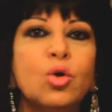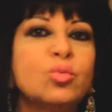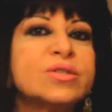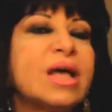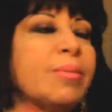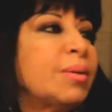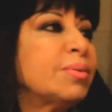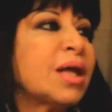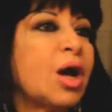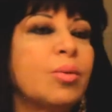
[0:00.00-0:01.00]
المستقبل
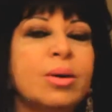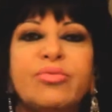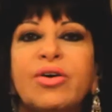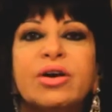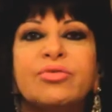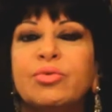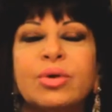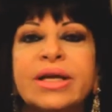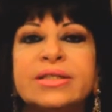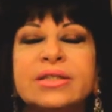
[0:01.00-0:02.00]
بتاعهم انا بفكر في
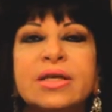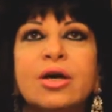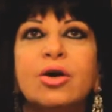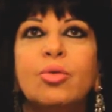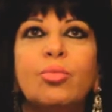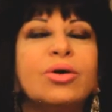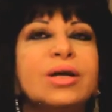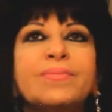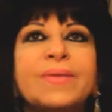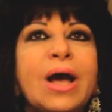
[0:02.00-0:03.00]
اولادي
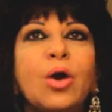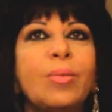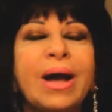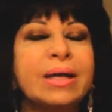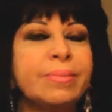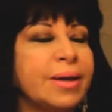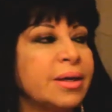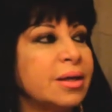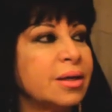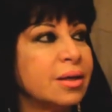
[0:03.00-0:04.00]
بكره بتاعهم هيبقى
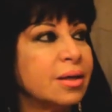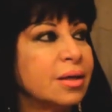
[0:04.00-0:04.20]
ايه